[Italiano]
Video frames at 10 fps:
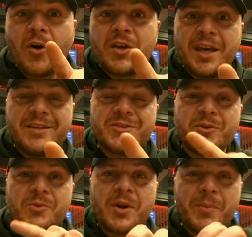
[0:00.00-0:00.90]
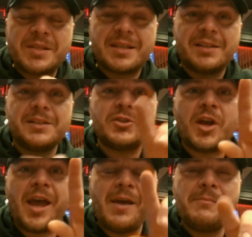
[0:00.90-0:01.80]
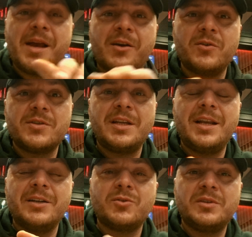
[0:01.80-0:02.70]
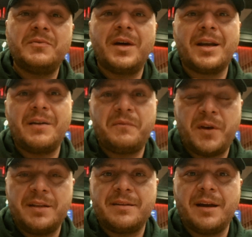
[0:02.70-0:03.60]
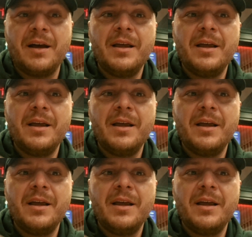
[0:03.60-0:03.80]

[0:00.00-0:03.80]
Ho chiesto a una pescatrice e mi ha consigliato di farla fritta.